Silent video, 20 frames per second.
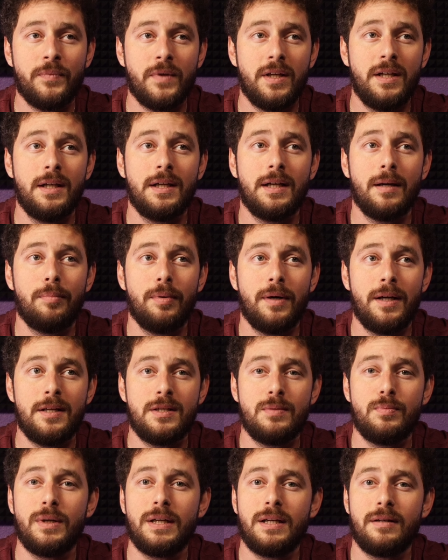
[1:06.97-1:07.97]
И
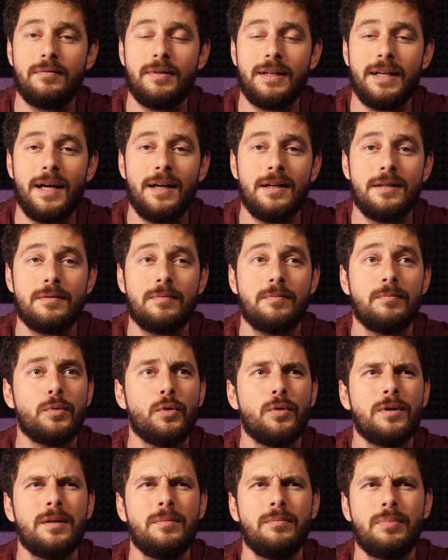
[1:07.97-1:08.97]
копались мы, ковырялись.
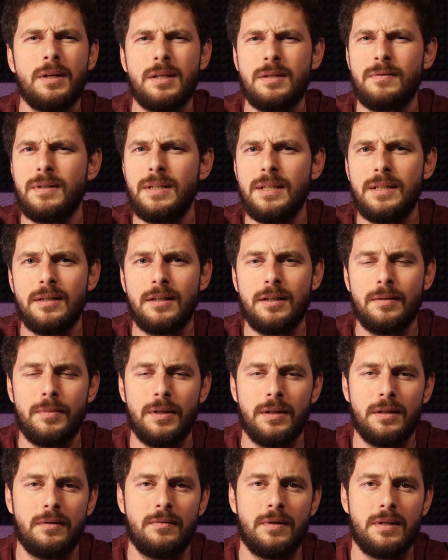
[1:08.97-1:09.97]
Многим производителям
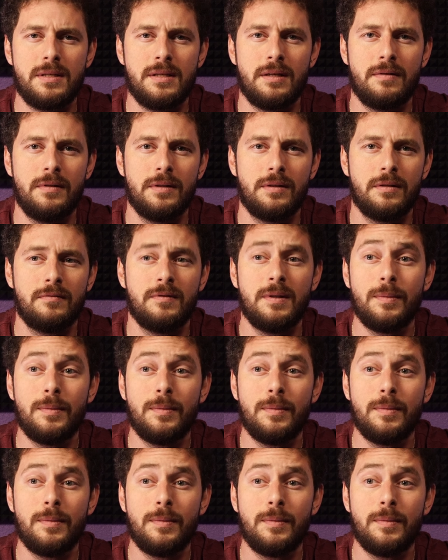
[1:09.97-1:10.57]
я давал советы.